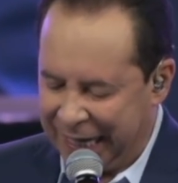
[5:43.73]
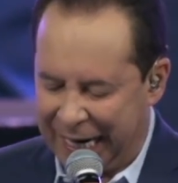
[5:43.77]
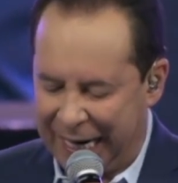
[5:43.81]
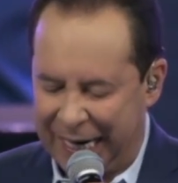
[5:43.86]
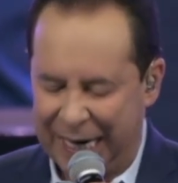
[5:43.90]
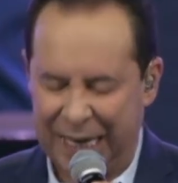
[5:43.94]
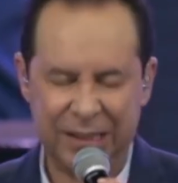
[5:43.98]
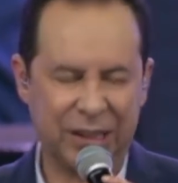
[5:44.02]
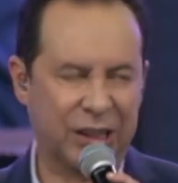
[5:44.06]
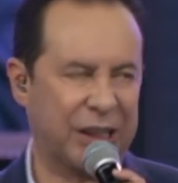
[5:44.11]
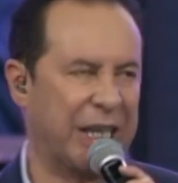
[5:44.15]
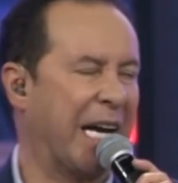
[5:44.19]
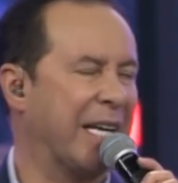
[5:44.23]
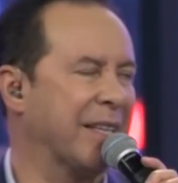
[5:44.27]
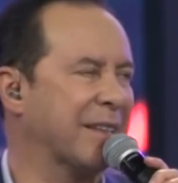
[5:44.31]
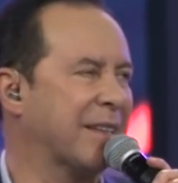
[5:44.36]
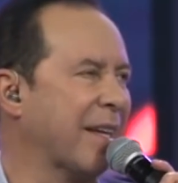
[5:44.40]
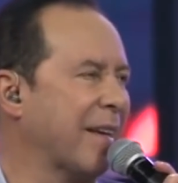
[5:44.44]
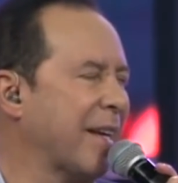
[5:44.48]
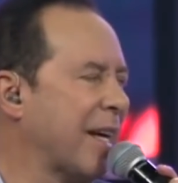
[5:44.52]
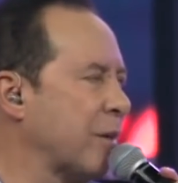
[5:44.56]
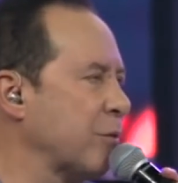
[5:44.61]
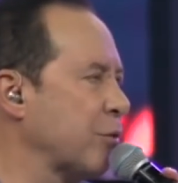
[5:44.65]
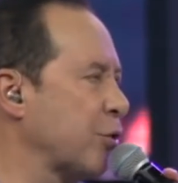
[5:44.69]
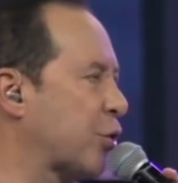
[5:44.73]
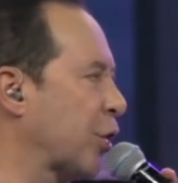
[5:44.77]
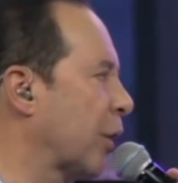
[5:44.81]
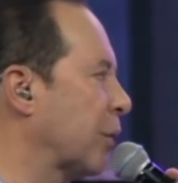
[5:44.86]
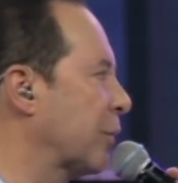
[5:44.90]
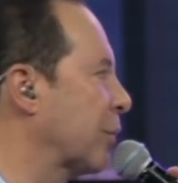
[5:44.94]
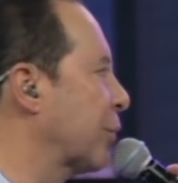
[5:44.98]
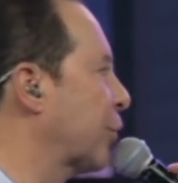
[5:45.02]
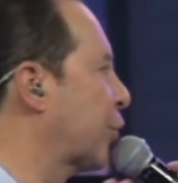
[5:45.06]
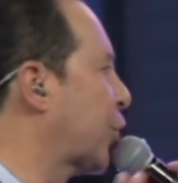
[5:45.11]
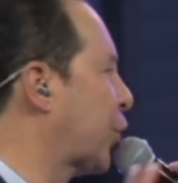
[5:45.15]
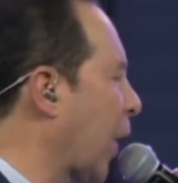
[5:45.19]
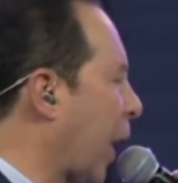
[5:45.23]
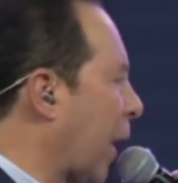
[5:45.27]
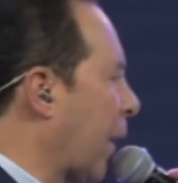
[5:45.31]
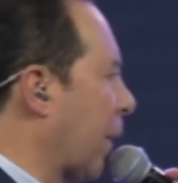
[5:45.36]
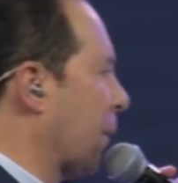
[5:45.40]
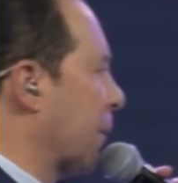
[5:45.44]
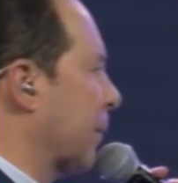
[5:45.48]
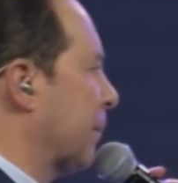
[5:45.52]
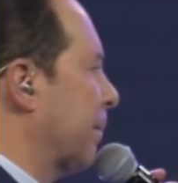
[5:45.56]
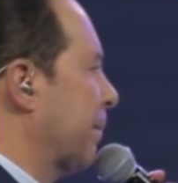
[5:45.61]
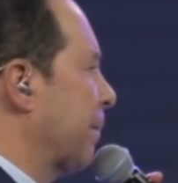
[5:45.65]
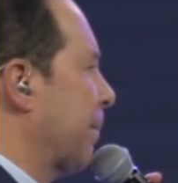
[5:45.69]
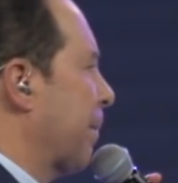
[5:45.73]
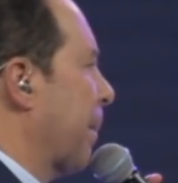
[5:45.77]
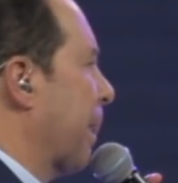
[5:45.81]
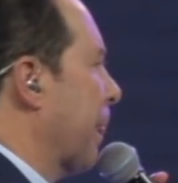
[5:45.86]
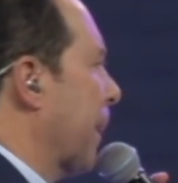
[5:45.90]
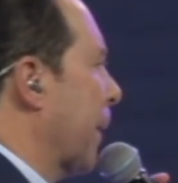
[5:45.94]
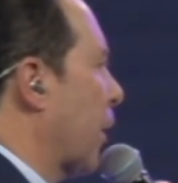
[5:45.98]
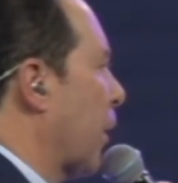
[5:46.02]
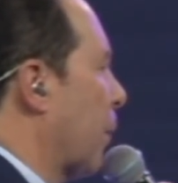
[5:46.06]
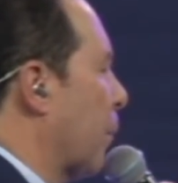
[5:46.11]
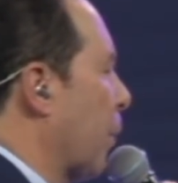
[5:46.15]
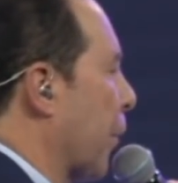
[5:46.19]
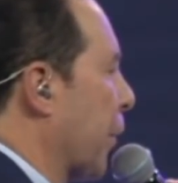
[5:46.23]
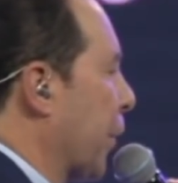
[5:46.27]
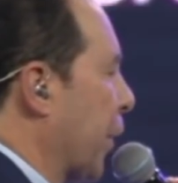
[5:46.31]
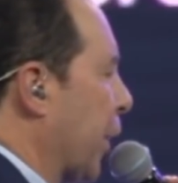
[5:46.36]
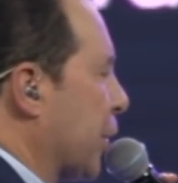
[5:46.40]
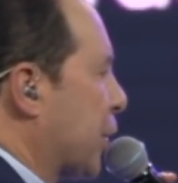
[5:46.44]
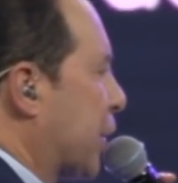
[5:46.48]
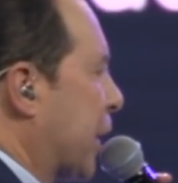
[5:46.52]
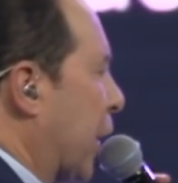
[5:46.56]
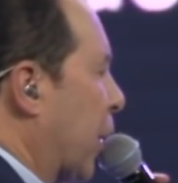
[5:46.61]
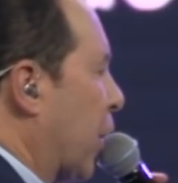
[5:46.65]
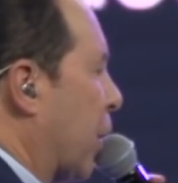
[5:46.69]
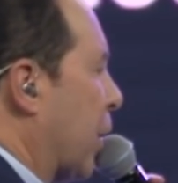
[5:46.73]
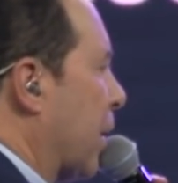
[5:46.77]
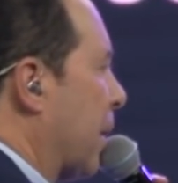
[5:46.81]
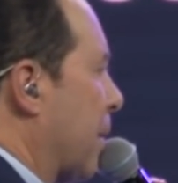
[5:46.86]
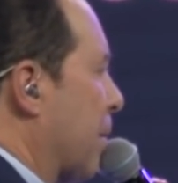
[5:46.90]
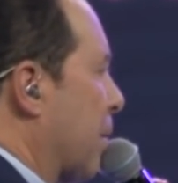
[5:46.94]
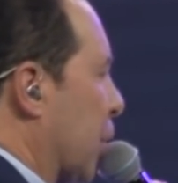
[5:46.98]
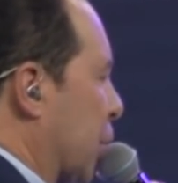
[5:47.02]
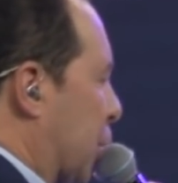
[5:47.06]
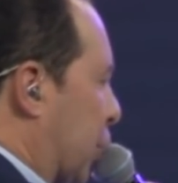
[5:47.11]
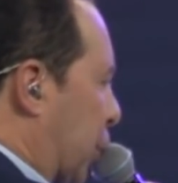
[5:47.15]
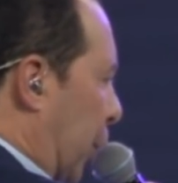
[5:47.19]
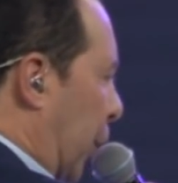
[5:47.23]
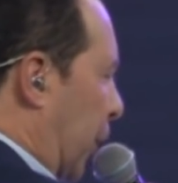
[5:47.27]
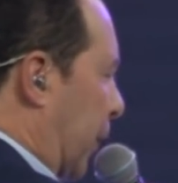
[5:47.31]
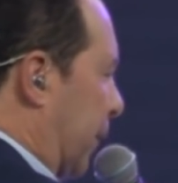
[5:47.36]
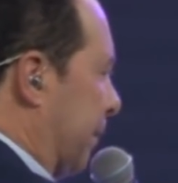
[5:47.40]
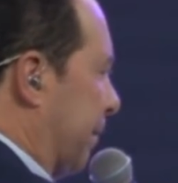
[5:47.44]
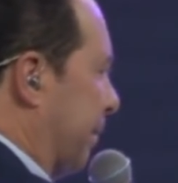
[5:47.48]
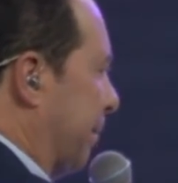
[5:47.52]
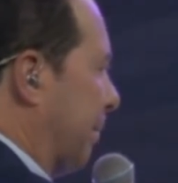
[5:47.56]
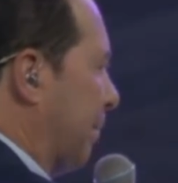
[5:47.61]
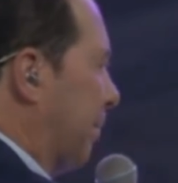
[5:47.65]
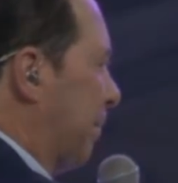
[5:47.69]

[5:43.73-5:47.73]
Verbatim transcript: el aceite de la unción, todo como Dios se lo mostró.